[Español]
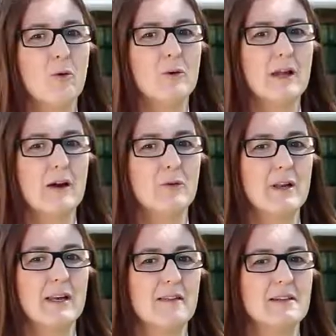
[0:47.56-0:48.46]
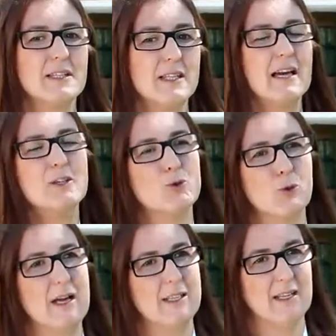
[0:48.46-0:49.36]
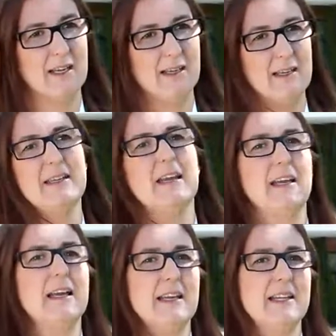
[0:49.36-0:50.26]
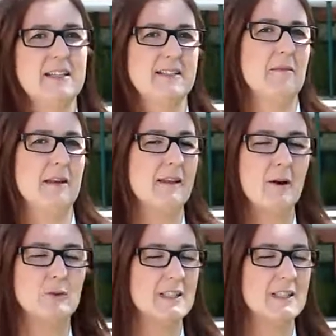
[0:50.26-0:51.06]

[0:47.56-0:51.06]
una, necesidad en su casa ¿eh? y, se establezca un